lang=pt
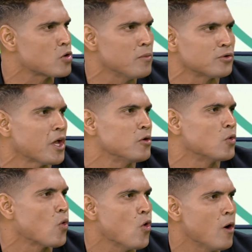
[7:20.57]
como eu tenho
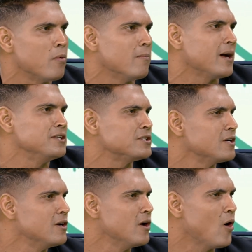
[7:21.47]
no corpo, mas
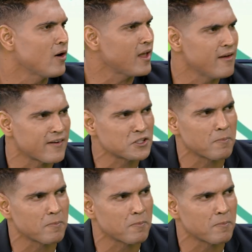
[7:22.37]
ok, faz